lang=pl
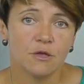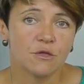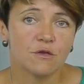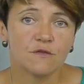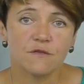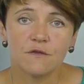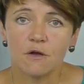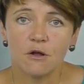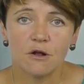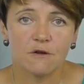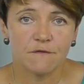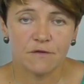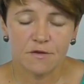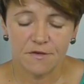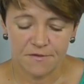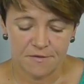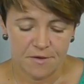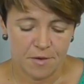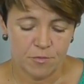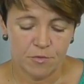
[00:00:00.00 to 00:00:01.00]
no cokolwiek
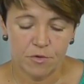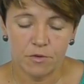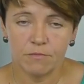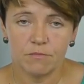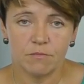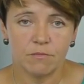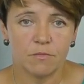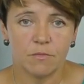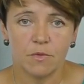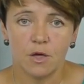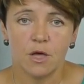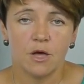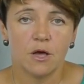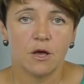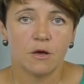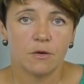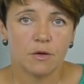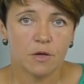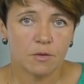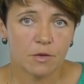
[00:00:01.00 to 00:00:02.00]
chcemy.
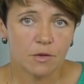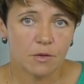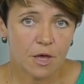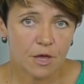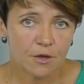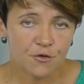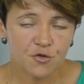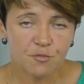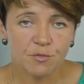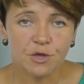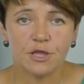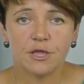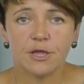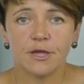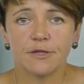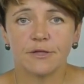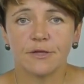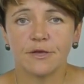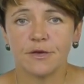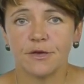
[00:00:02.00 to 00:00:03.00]
Y, jakieś
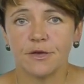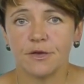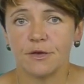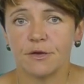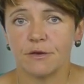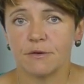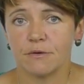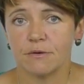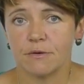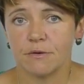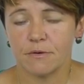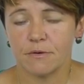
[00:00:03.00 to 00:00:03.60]
mitenki,